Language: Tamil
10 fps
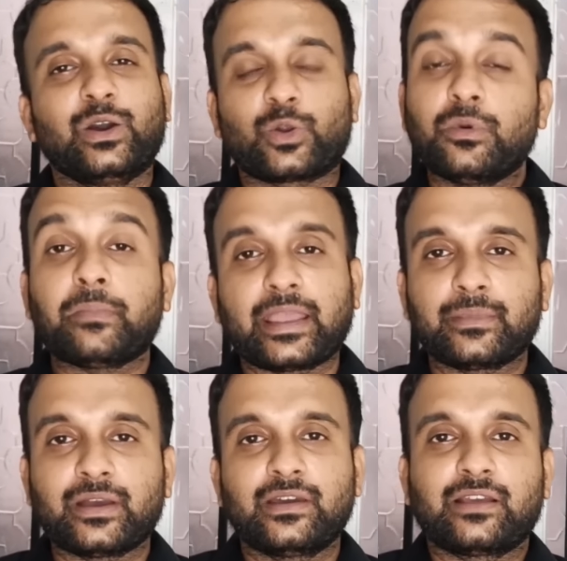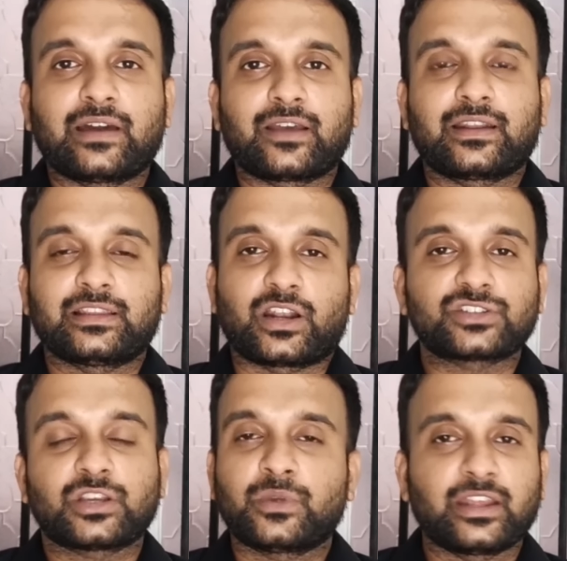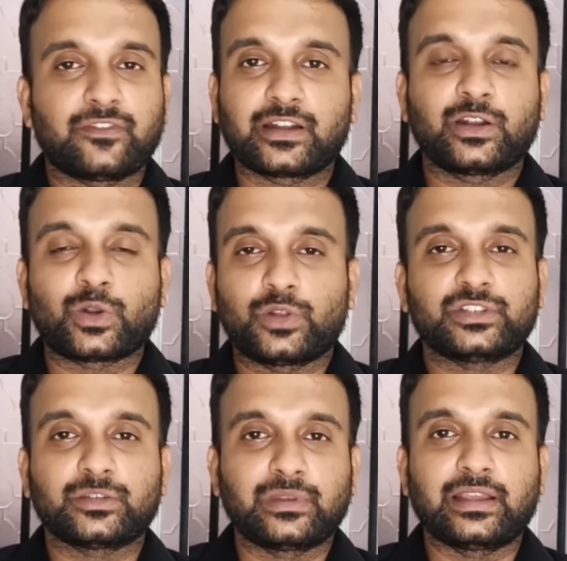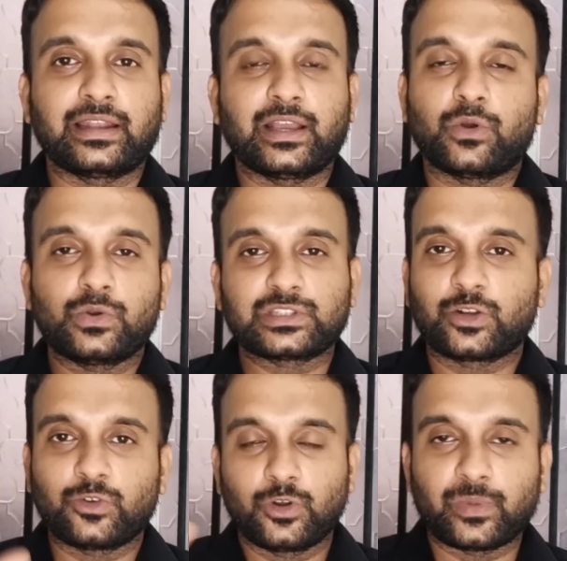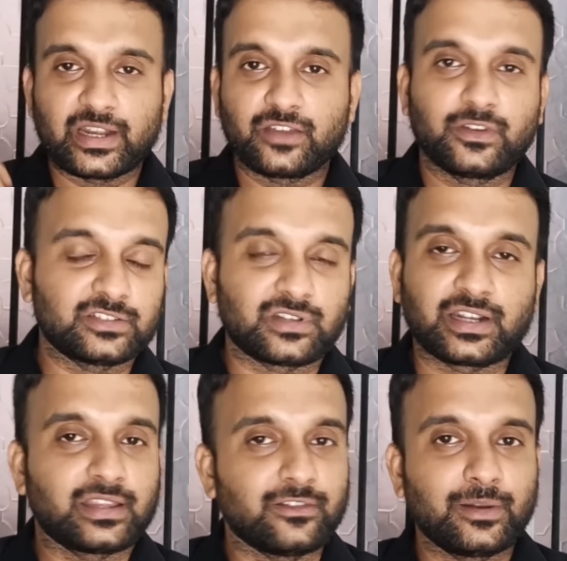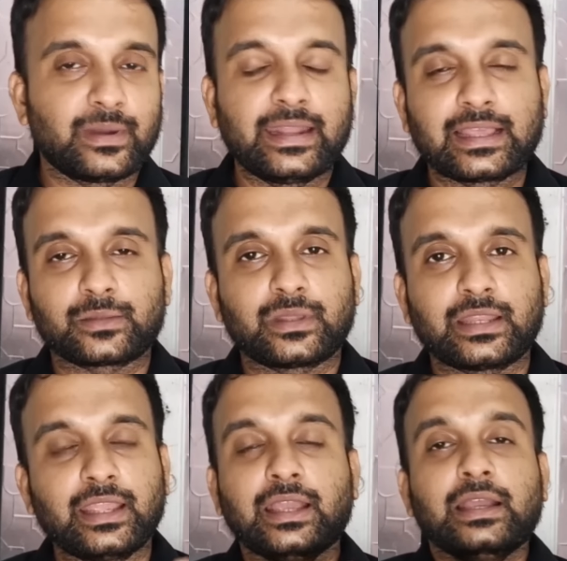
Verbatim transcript: ரொம்ப பயமாகவே இருக்குது வர வர இந்த ராஷாமான் எஃபெக்ட்ன்ற ஒரு விஷயம் இருக்குது இல்லையா ஒவ்வொருத்தர் ஒவ்வொரு பாயிண்ட் ஆஃப் வியூவில் சொல்கிறது இந்த விரும்பாண்டிக்காத மாதிரி